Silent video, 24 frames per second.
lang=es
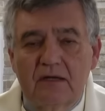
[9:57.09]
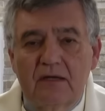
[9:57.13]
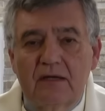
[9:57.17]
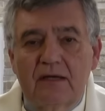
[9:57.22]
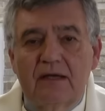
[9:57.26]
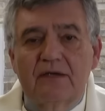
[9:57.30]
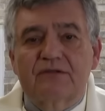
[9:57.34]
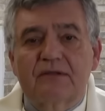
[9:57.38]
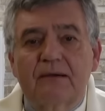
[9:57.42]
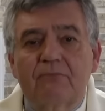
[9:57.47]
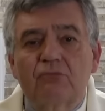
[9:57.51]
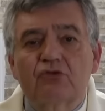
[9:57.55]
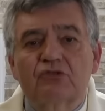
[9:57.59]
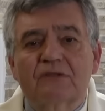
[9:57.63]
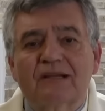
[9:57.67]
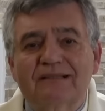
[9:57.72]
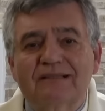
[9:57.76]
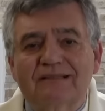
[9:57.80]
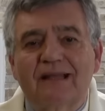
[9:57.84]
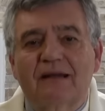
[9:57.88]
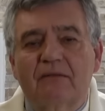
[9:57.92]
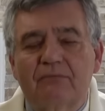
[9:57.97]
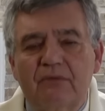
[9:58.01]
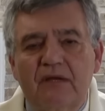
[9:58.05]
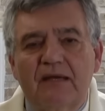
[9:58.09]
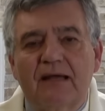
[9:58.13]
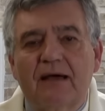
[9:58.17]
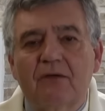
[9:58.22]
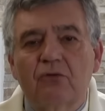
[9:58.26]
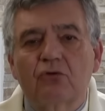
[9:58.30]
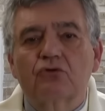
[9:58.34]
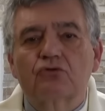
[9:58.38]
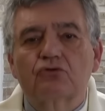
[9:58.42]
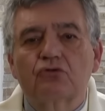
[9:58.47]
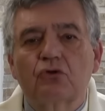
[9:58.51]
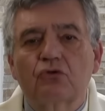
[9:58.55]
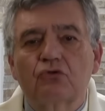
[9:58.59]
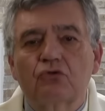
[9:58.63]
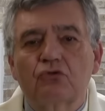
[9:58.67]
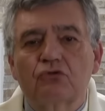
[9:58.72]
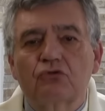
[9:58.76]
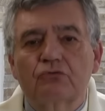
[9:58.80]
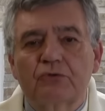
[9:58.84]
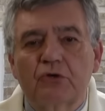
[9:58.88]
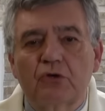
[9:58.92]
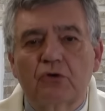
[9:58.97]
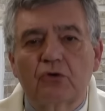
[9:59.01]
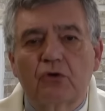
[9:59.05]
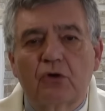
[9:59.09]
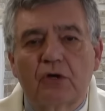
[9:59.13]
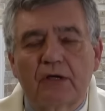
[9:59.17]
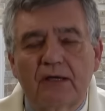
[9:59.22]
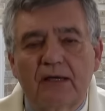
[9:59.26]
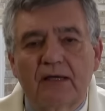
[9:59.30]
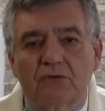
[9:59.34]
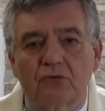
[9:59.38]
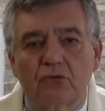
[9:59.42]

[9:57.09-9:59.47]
Estamos determinados, todo es biología,